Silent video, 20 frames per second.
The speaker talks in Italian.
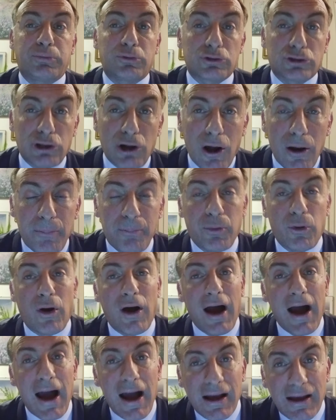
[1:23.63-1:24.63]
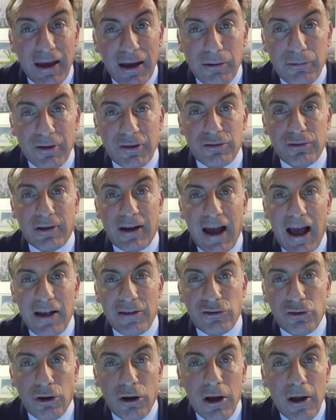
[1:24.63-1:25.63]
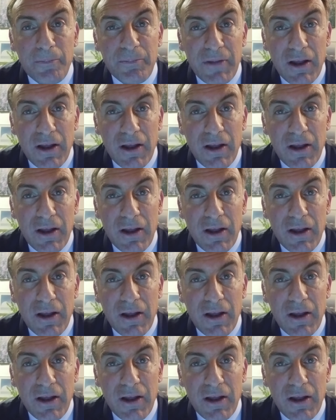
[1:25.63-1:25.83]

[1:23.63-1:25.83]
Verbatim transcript: Purtroppo anche in questo caso